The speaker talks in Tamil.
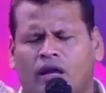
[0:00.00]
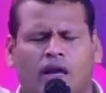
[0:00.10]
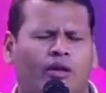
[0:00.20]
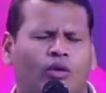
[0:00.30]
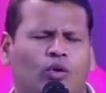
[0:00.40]

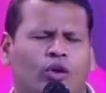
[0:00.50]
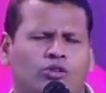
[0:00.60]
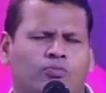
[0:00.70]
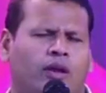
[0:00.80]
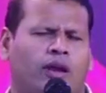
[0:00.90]
தேங்க்யூ
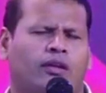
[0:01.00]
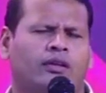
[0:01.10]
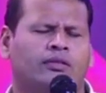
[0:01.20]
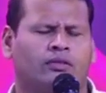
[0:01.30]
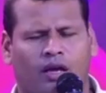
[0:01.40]
ஹோலிஸ்பரே
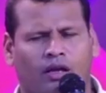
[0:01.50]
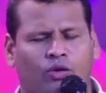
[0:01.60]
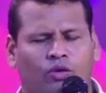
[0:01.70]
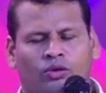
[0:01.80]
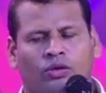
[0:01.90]

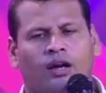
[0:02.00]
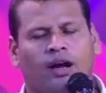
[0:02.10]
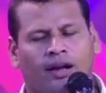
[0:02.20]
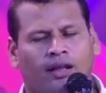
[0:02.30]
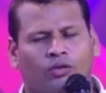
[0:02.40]
தேங்க்யூ
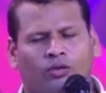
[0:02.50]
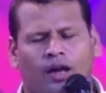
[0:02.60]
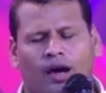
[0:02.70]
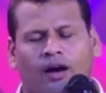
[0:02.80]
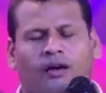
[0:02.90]
ஹலை
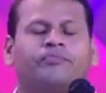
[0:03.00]
லூயா